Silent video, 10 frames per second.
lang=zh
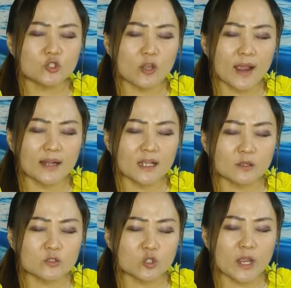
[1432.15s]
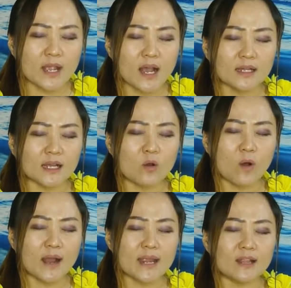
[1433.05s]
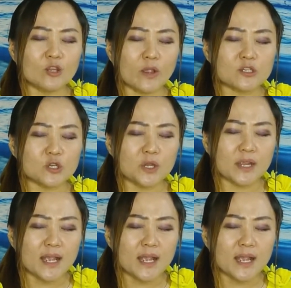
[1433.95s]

所有的罪恶的谎言退去，